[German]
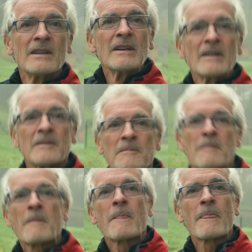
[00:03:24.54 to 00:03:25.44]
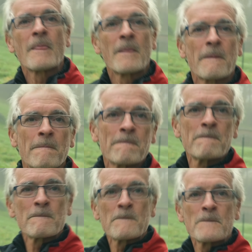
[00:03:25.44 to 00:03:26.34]
Mhm. Das ist
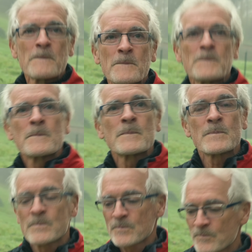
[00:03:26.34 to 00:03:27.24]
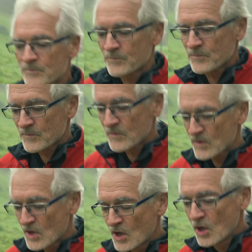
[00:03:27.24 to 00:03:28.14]
einfach zum Objekt, das ich fotografieren
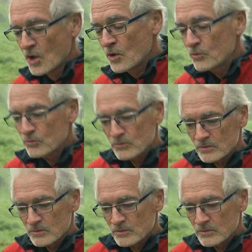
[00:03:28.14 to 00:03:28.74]
will, hinführt.